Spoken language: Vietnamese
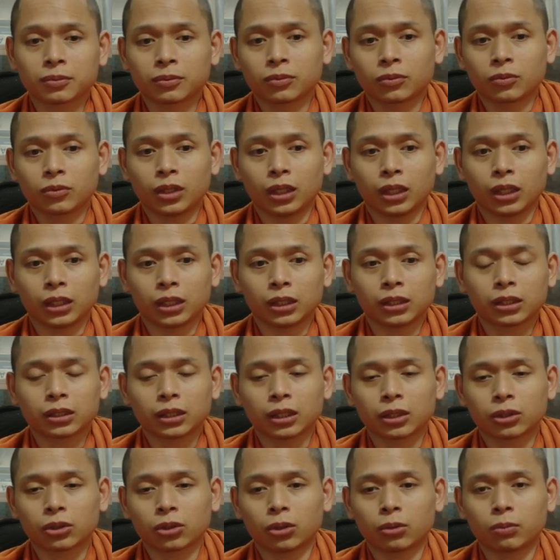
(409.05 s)
thì cái Đức
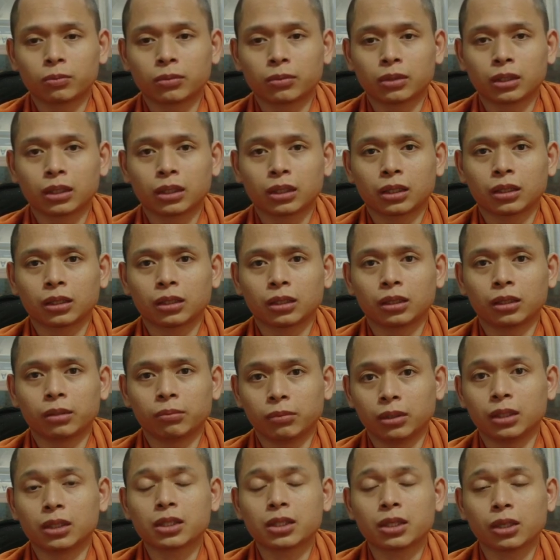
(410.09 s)
Thế Tôn hôm
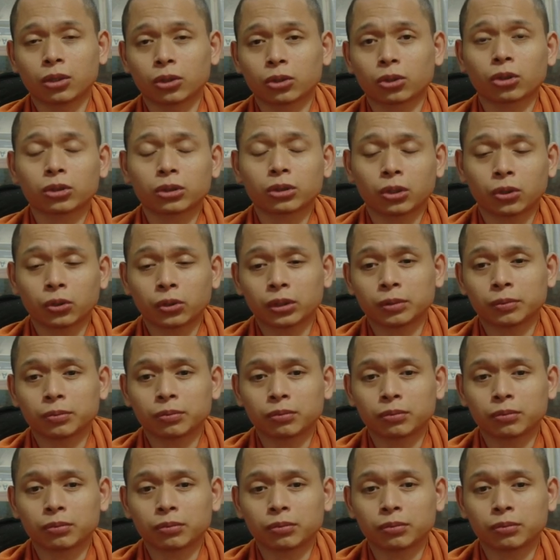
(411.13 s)
bữa sư có nói rồi